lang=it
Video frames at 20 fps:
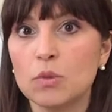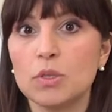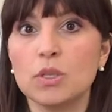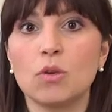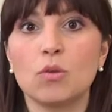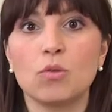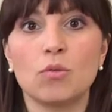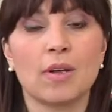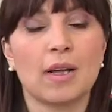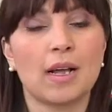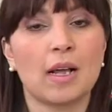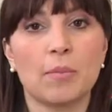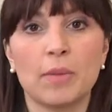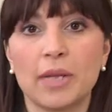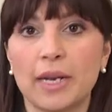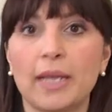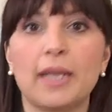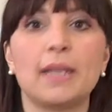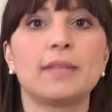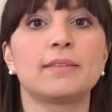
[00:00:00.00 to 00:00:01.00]
quindi con una
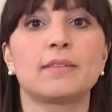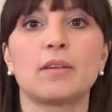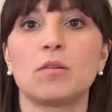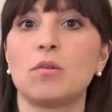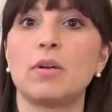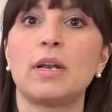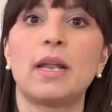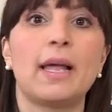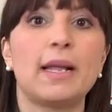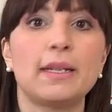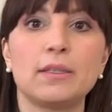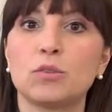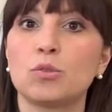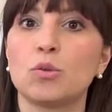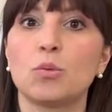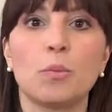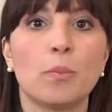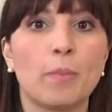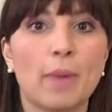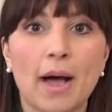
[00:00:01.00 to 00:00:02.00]
cameretta, un
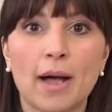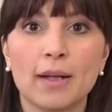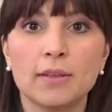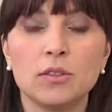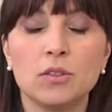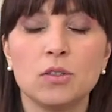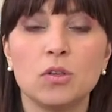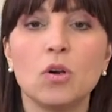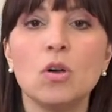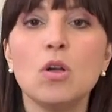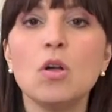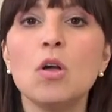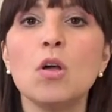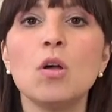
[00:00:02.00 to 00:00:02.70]
letto, un bagno,